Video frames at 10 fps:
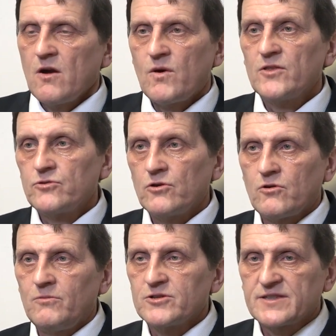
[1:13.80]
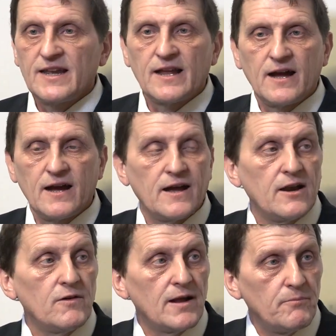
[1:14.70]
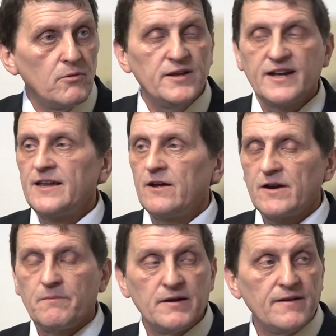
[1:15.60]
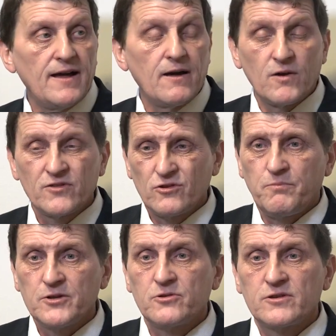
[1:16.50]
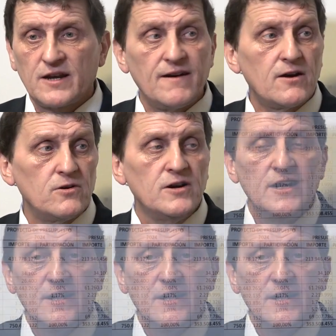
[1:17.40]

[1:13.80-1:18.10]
cuánto, cómo está la obra pública y la obra privada, cuántos puestos de trabajo